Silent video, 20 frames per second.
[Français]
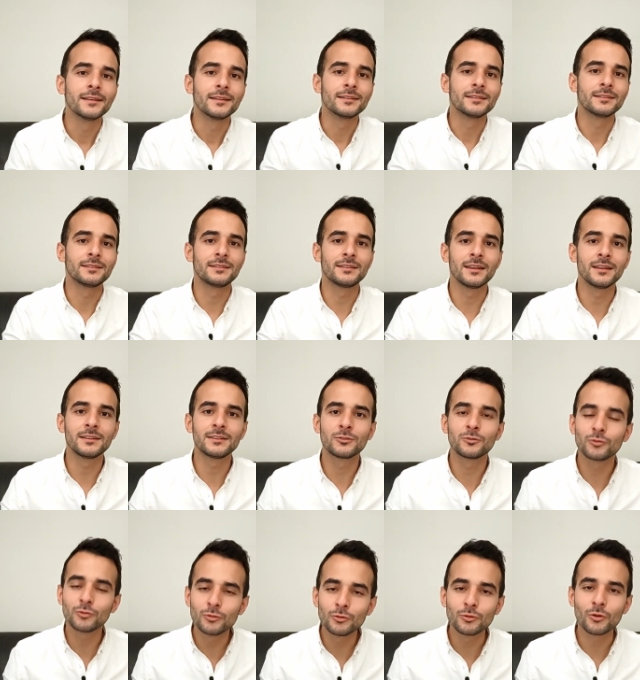c'est
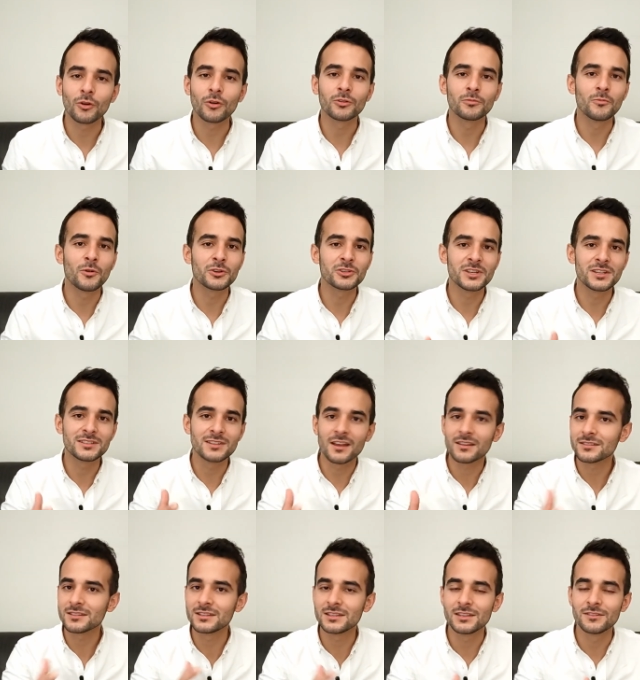sûr, Manchester
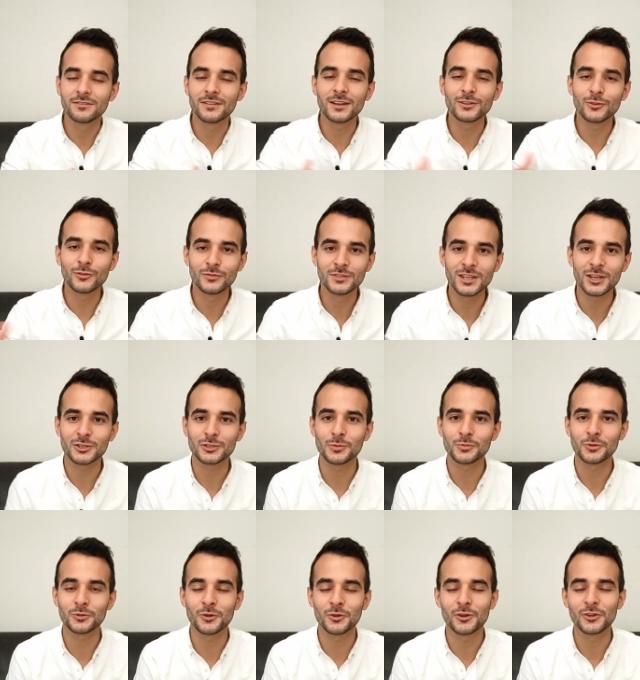City va devenir
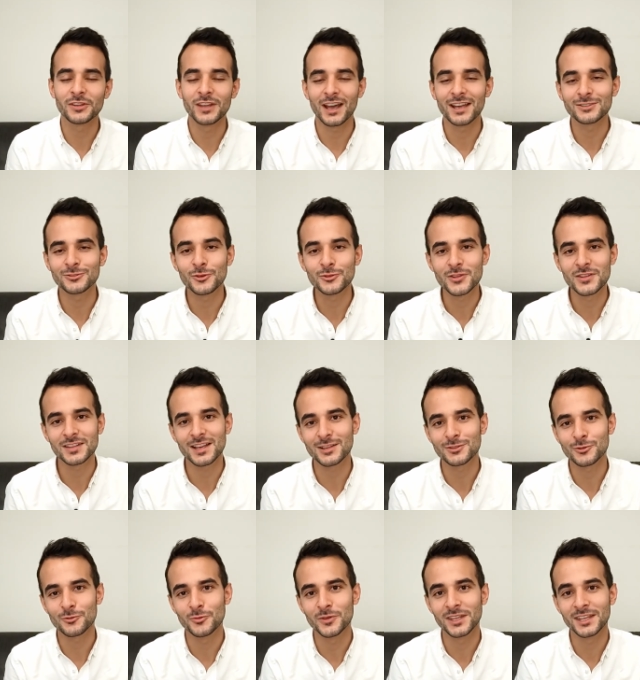champion d'Angleterre. Est-ce que ce sera
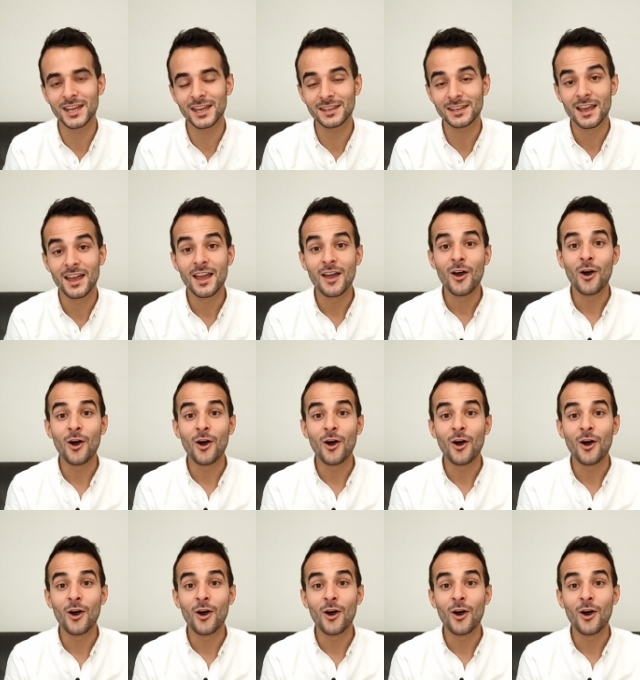ce week-end